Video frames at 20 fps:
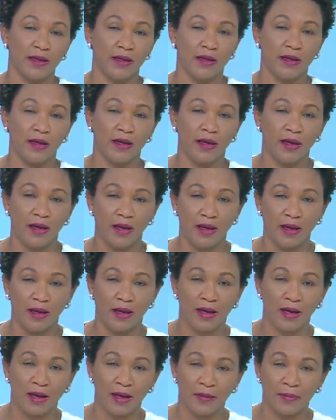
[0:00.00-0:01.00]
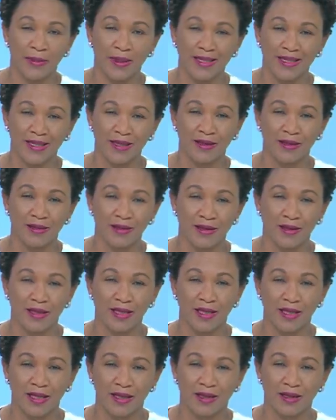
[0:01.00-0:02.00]
eh, alma ni, ni,
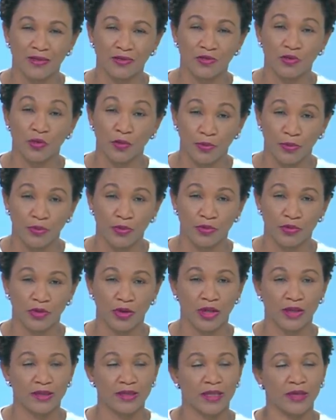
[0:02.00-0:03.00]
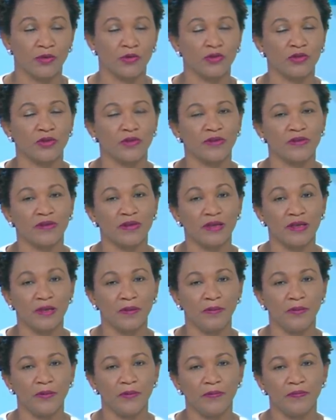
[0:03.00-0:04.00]
tiene escrúpulos en hacer cosas de este
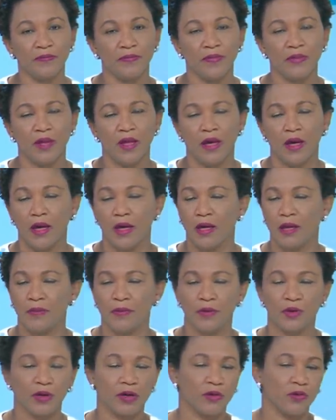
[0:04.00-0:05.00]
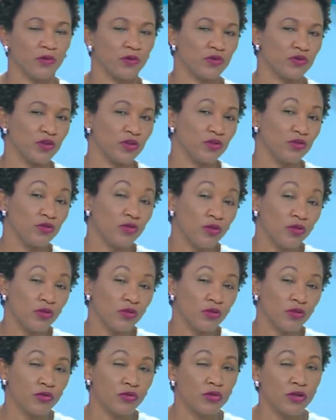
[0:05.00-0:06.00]
tipo, y porque conocen
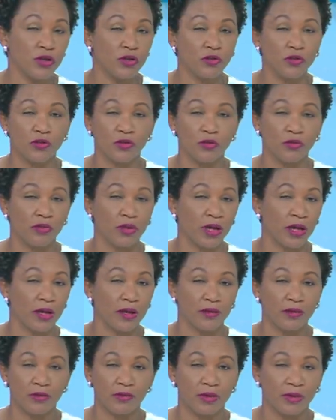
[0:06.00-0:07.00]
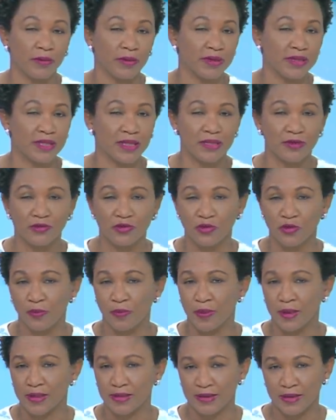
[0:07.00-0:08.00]
todos los signos de una, de una
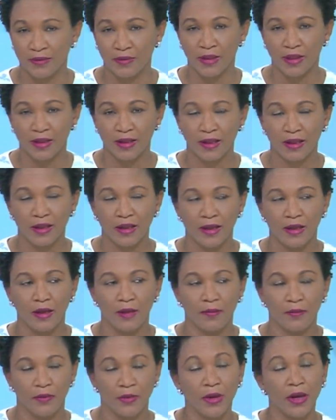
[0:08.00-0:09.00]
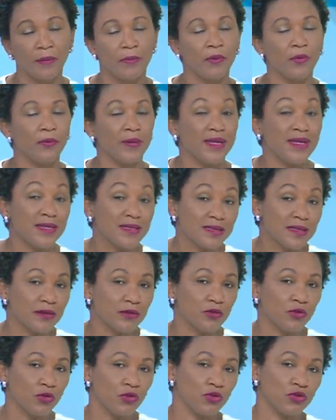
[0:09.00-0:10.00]
investigación para saber. Por ejemplo, me
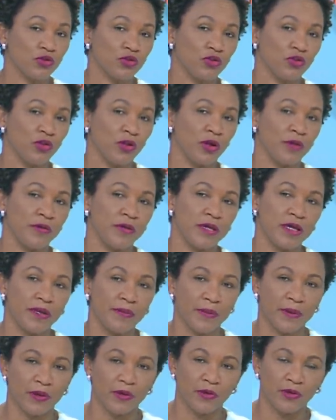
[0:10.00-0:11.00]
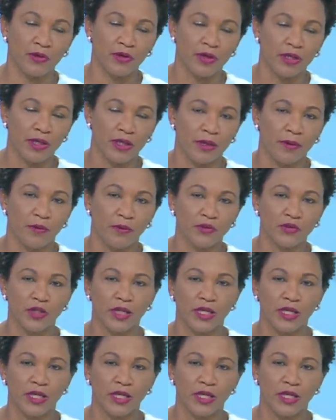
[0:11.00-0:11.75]
dicen, no lo sé todavía, pero mucha